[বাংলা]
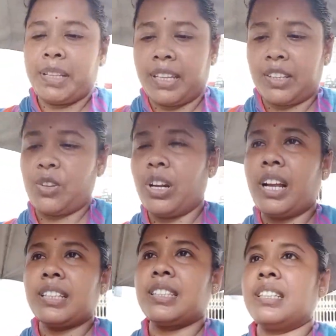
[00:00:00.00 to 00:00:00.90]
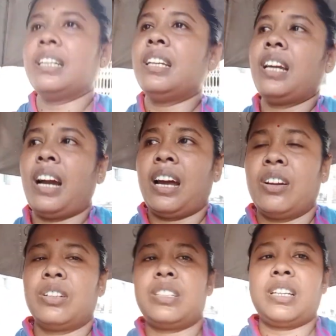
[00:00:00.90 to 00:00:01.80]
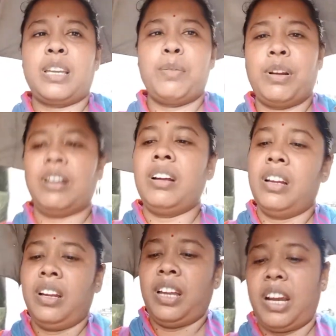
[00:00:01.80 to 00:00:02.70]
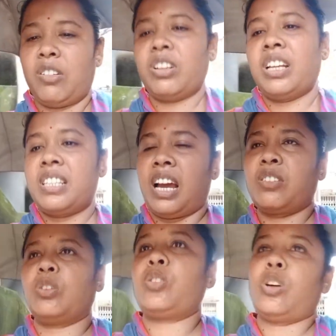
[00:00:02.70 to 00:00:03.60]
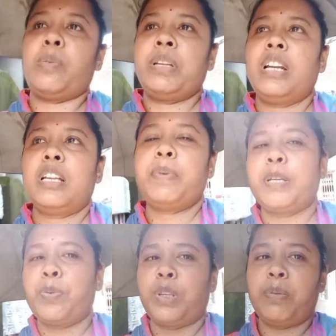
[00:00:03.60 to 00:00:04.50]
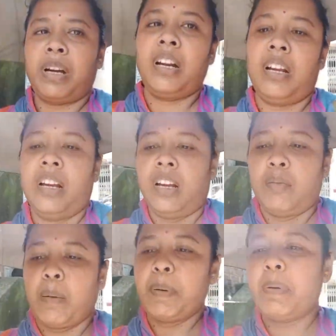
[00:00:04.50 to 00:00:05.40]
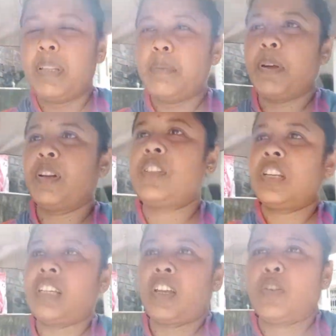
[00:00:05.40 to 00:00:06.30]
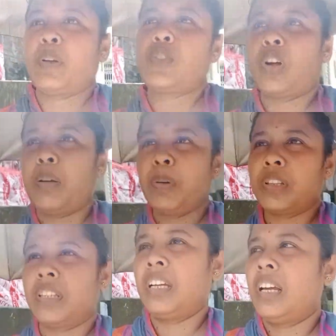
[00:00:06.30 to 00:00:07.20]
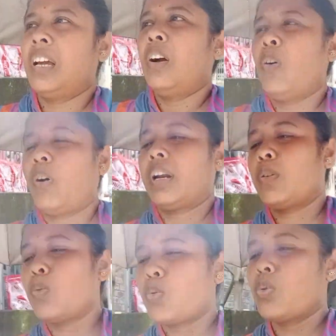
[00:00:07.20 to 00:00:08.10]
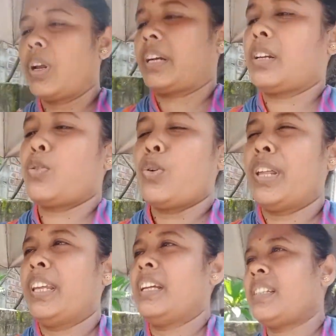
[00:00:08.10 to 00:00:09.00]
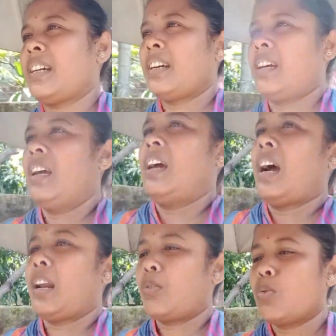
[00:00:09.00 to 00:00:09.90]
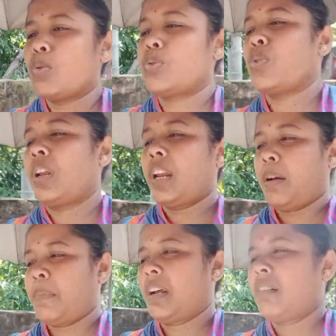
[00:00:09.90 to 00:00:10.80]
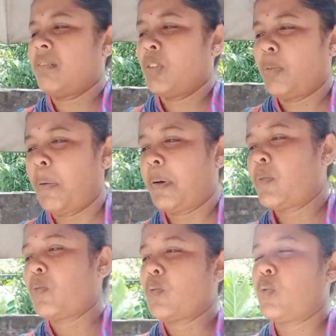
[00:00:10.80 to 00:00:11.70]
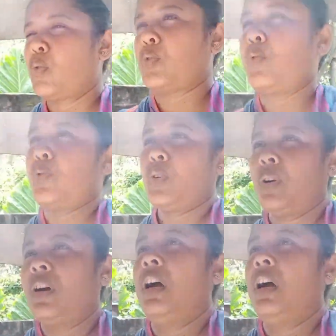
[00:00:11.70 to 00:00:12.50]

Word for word: ওই থেকে চলে আসছি আর হচ্ছে কি বলো এখন গিয়ে চান করতে হবে জানো বৃহস্পতিবার পাপের বাড়িতে বেরোচ্ছি সেই সময় জলে ভর্তি ওখানে কুকুর একটা ছুঁয়ে দিয়েছে আর কুকুর ছুলে না আমরা ওইভাবে কুকুর ছুঁচো